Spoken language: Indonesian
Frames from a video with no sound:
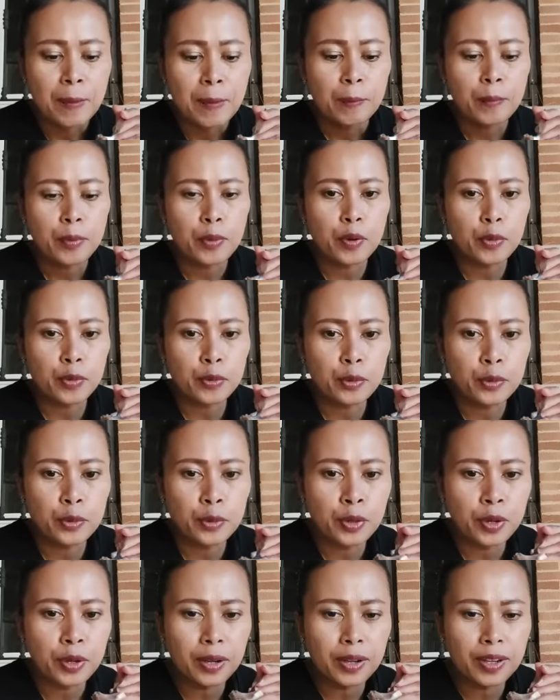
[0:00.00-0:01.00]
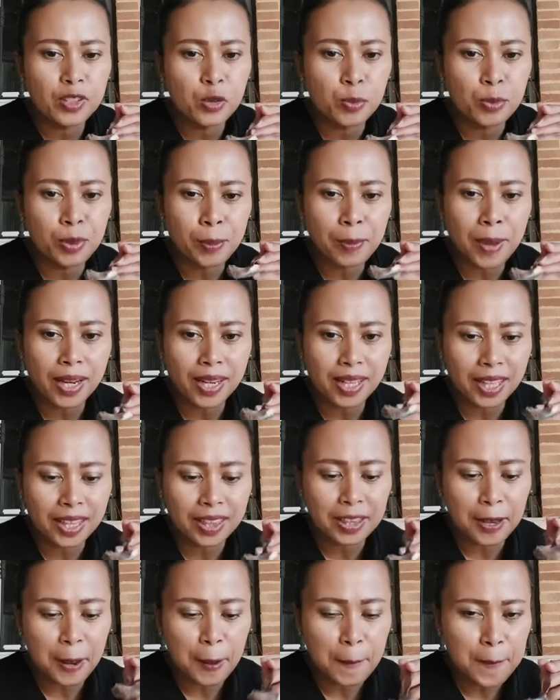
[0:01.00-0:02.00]
produk supermarket
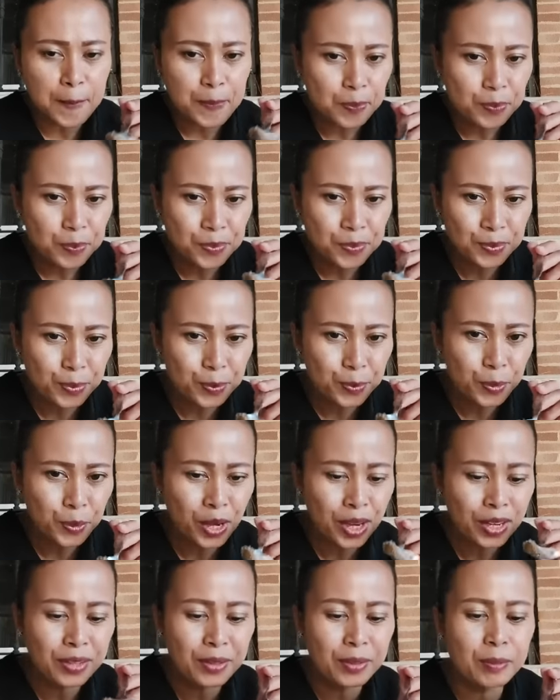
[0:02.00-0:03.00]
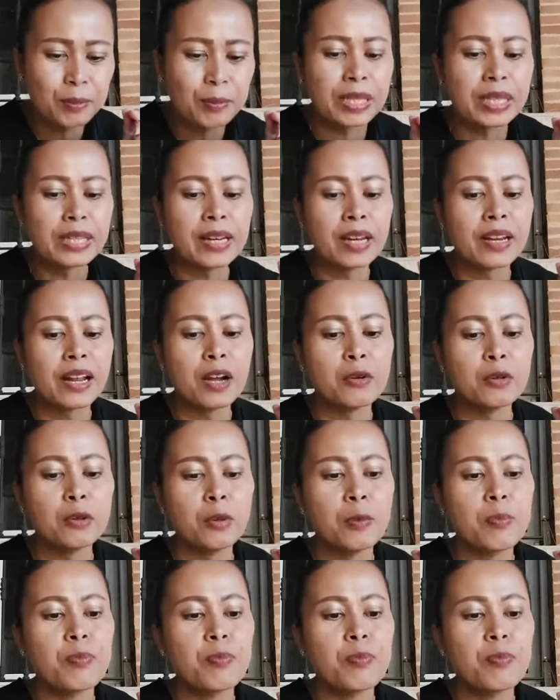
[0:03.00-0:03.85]
ya hmm, bukan bikinan aku